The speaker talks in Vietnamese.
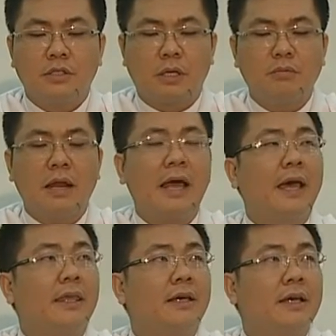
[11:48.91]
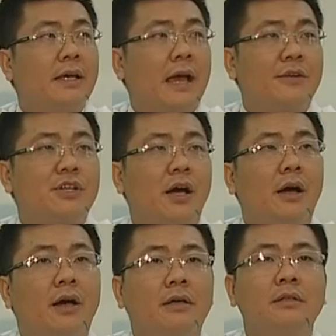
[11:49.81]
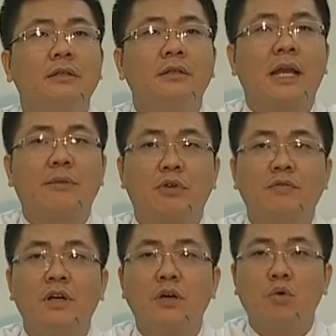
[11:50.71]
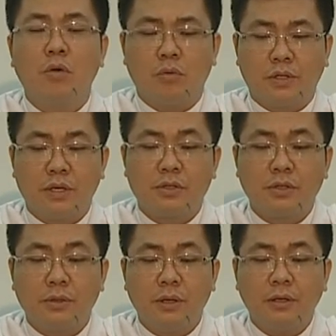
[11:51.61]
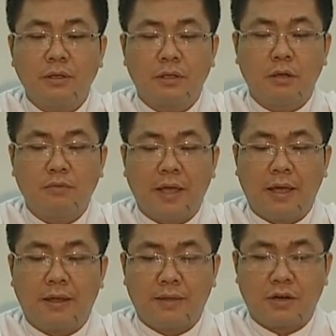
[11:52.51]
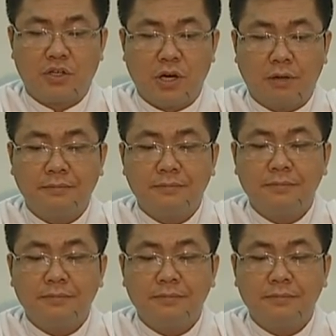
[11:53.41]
chống lại những cái cản trở làm cho vương quốc của Thiên Chúa không thể tăng trưởng.